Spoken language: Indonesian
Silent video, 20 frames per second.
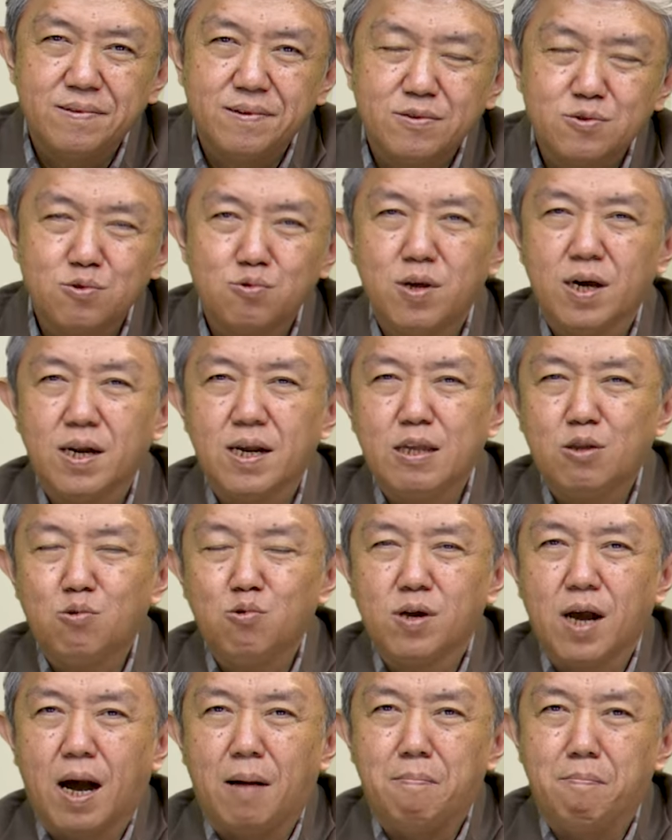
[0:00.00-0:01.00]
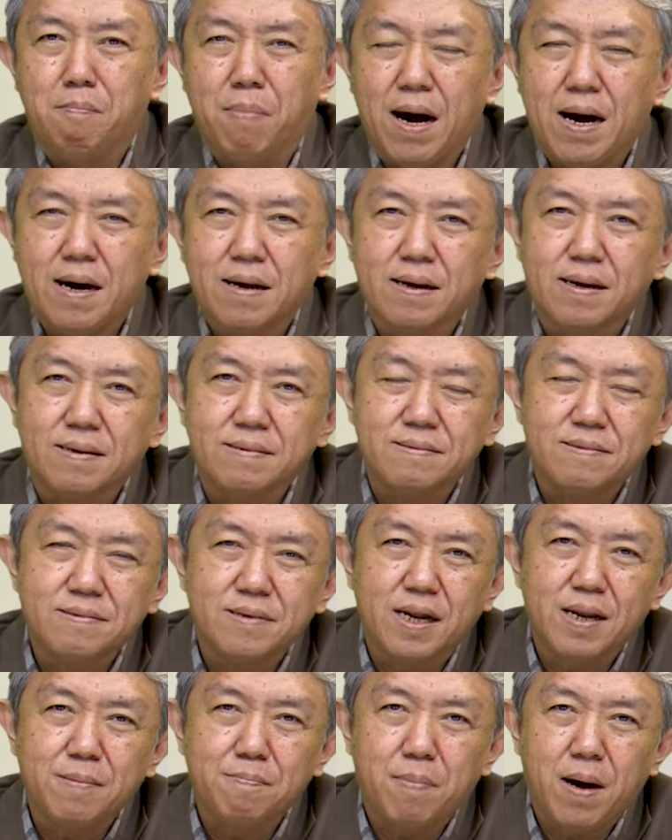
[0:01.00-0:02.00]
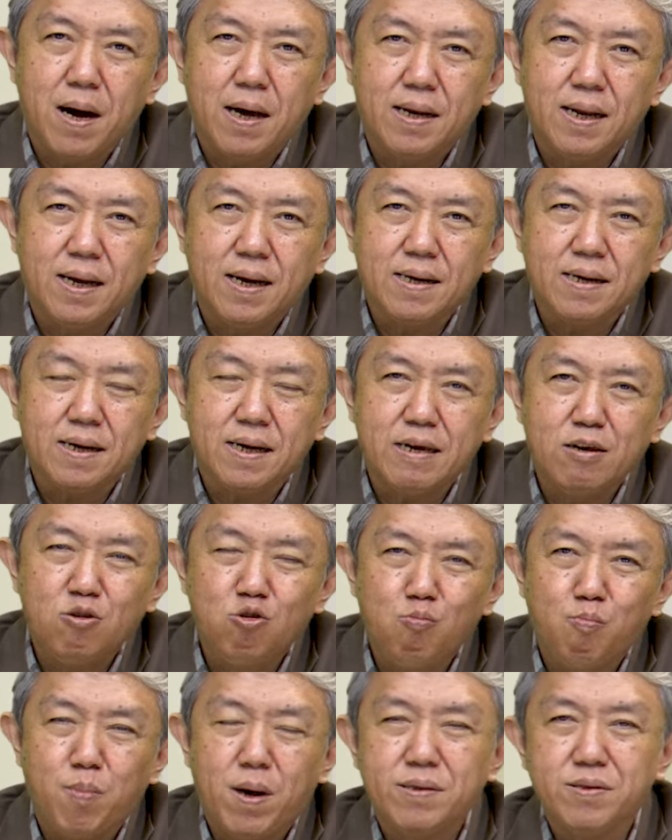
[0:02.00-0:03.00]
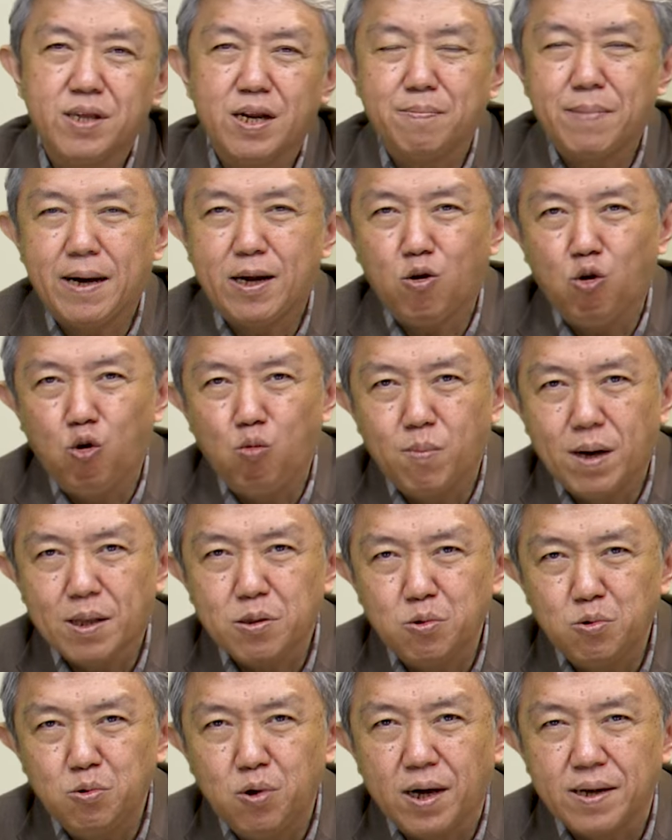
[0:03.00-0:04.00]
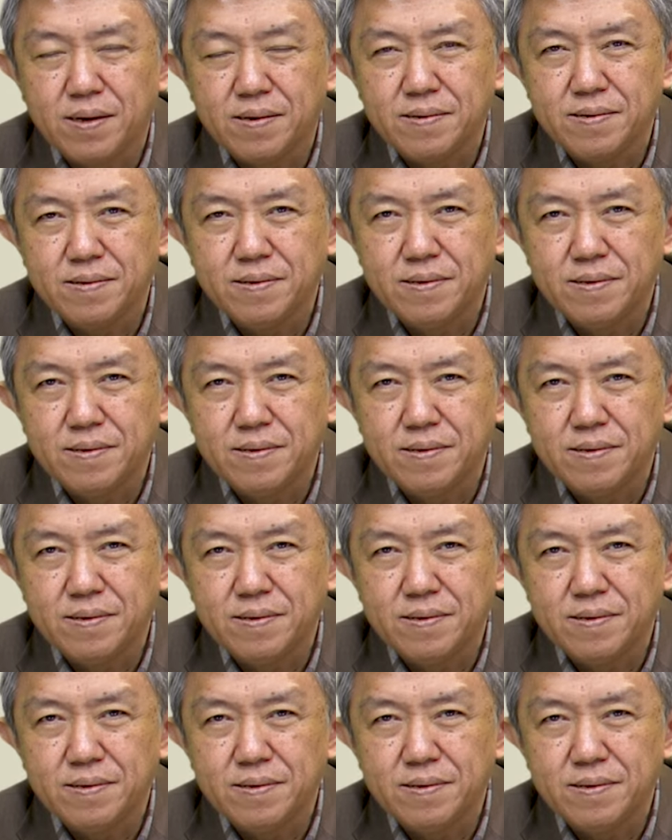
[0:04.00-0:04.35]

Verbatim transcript: Saudara itu gambaran daripada kehidupan daripada umat Tuhan.